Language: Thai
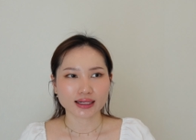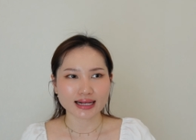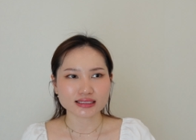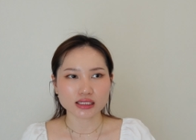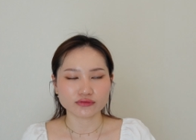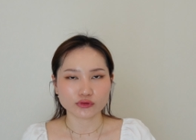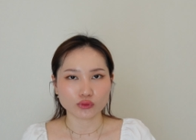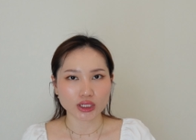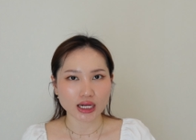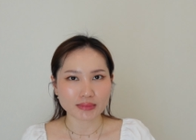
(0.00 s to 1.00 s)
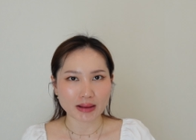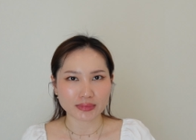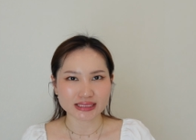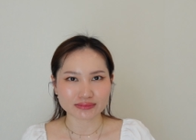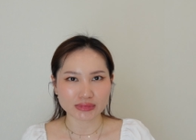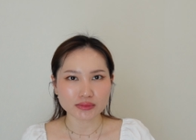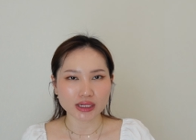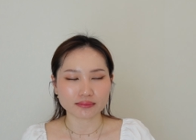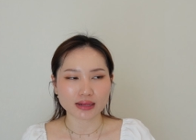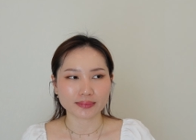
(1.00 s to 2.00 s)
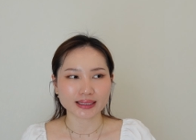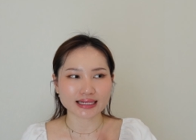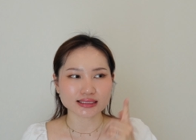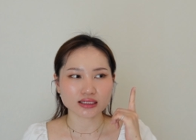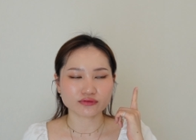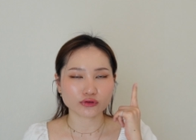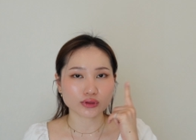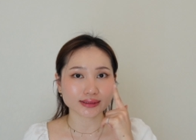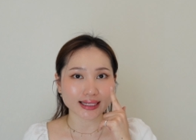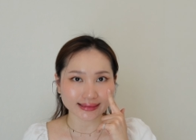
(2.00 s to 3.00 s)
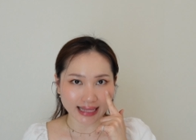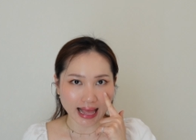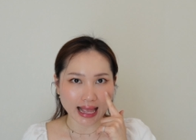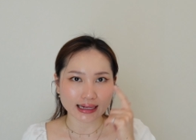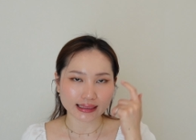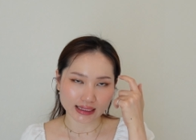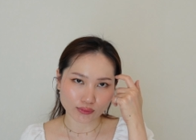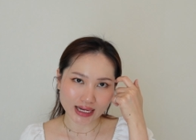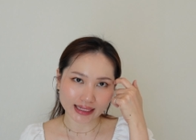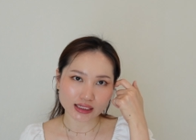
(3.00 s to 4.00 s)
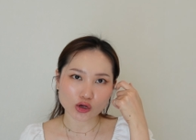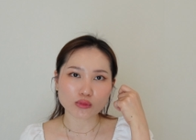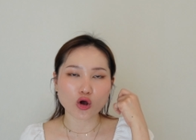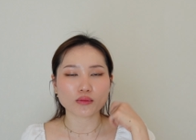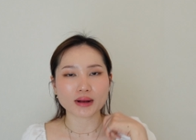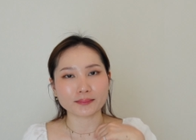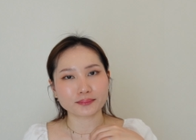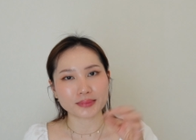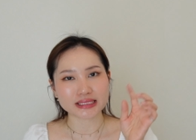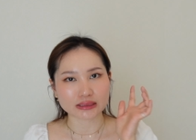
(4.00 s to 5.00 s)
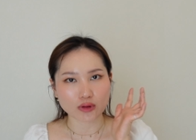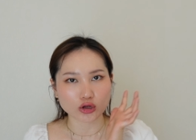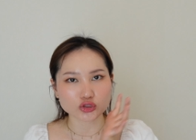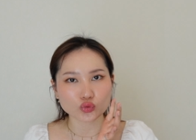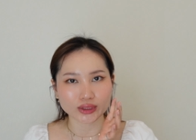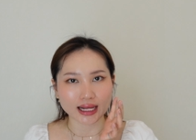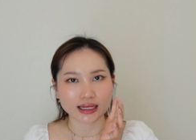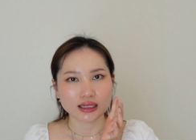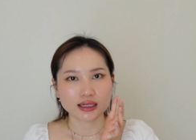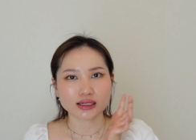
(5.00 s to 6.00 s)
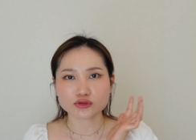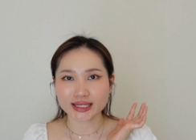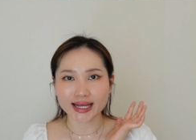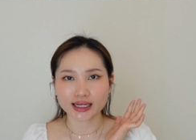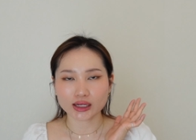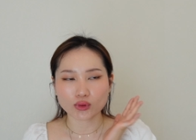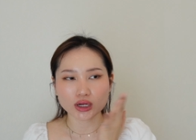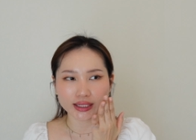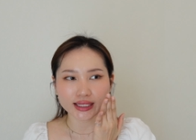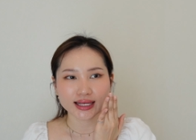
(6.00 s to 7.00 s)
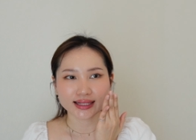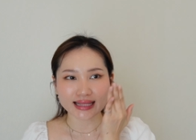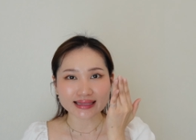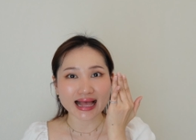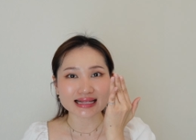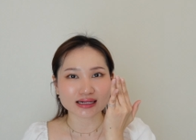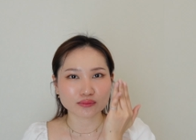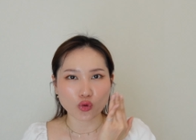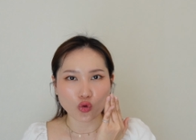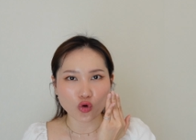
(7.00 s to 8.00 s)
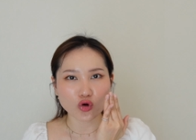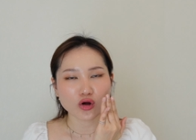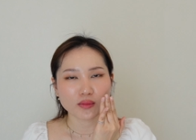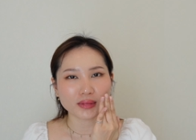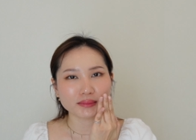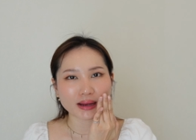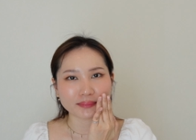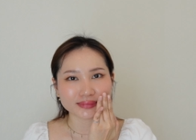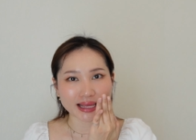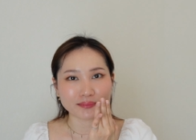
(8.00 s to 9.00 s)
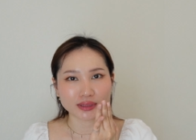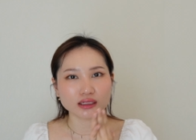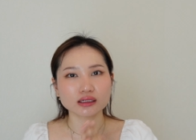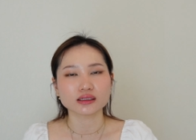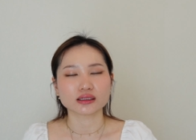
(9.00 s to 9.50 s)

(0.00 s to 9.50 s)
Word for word: การฉีดฟิลเลอร์ขมับมันจะไม่เหมือนแบบการฉีดฟิลเลอร์ใต้ตาอะไรเงี้ยเวลาที่เรามองแบบเป็นเฉพาะจุดอ่ะเราจะเห็นเลยว่าเฮ้ยใต้ตาจากโบมันแบบเต็มขึ้น